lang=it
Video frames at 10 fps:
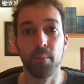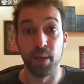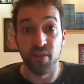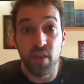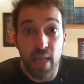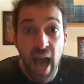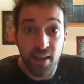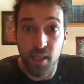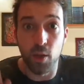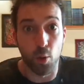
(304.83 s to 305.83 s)
per
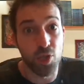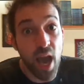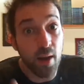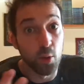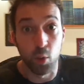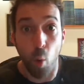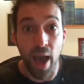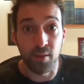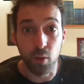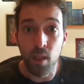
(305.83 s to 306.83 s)
evitare di incrociare lo
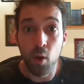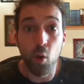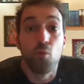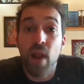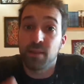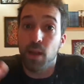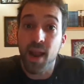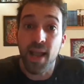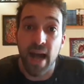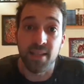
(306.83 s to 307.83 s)
sguardo con un'altra
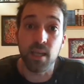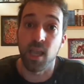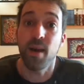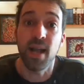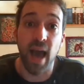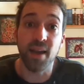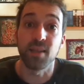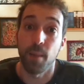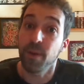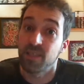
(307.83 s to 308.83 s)
ragazza che magari
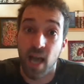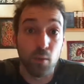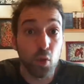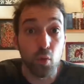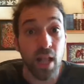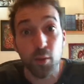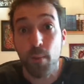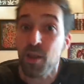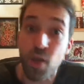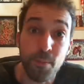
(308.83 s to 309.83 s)
sta passando sull'altro
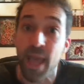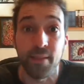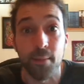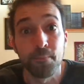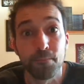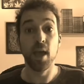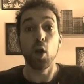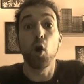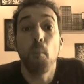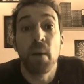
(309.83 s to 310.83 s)
marciapiede.
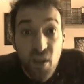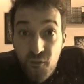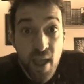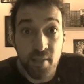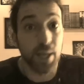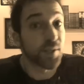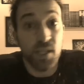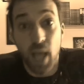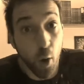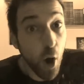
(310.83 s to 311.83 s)
Come difendersi
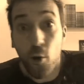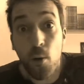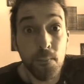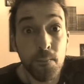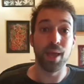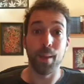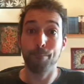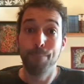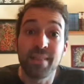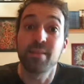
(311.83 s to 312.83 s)
da loro?
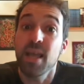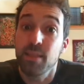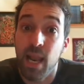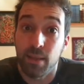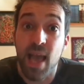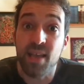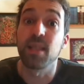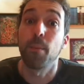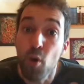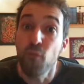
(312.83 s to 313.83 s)
Battete la
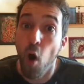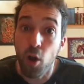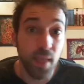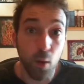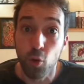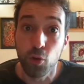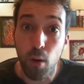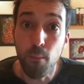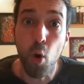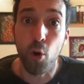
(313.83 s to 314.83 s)
testa più volte contro
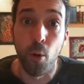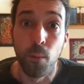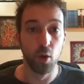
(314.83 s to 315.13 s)
il muro,